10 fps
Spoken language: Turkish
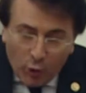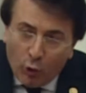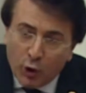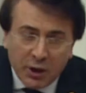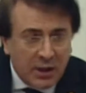
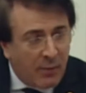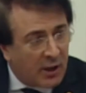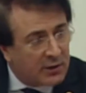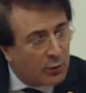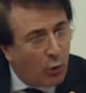12
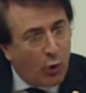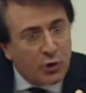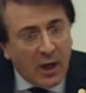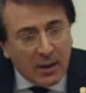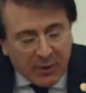Mart
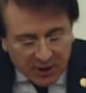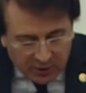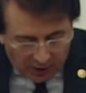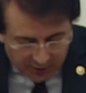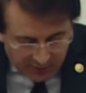özel bir
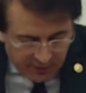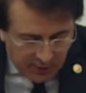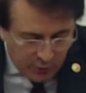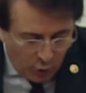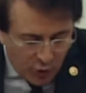
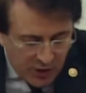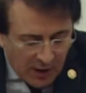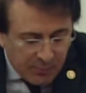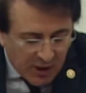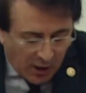tarihtir,
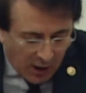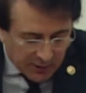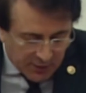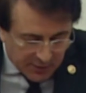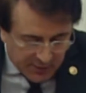özel bir
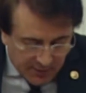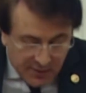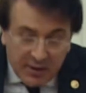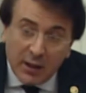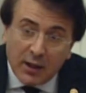andır.
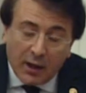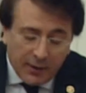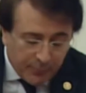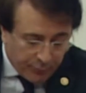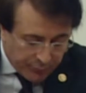
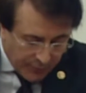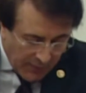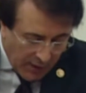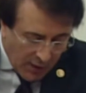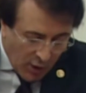Zira
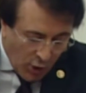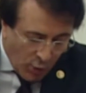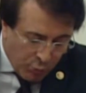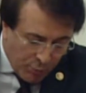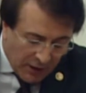
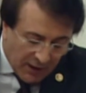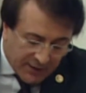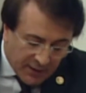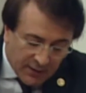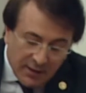bu
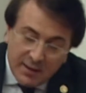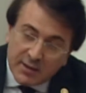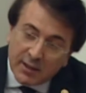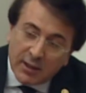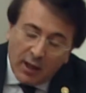milletin
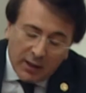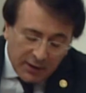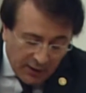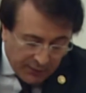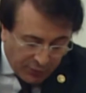
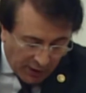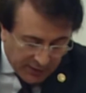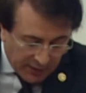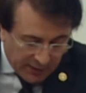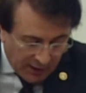istiklalini
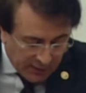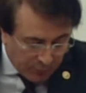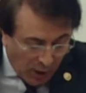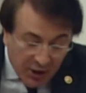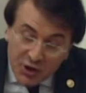ifade eden
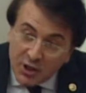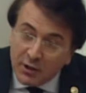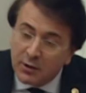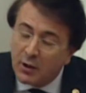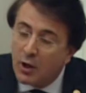
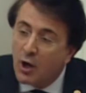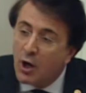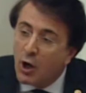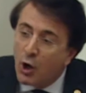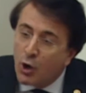marşın
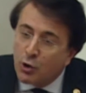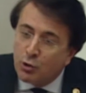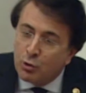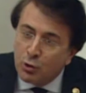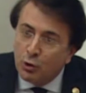
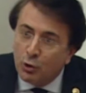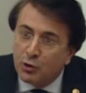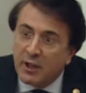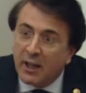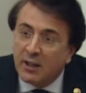şu
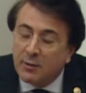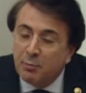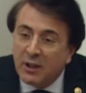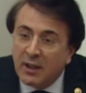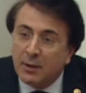yüksek
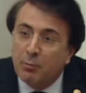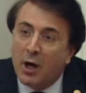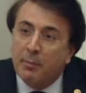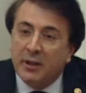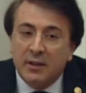millet
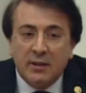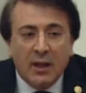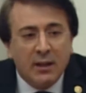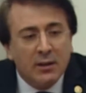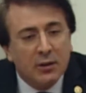
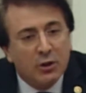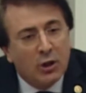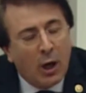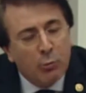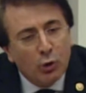mabedinden
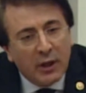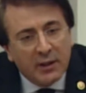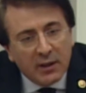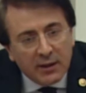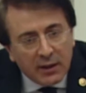kabul
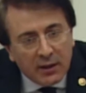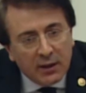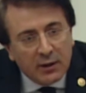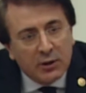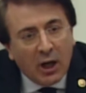edildiği
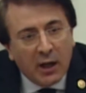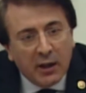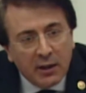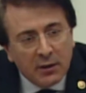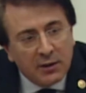
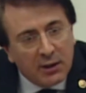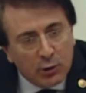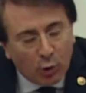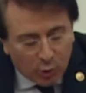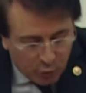tarihin
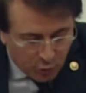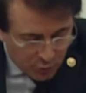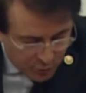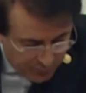yıl dönümüdür.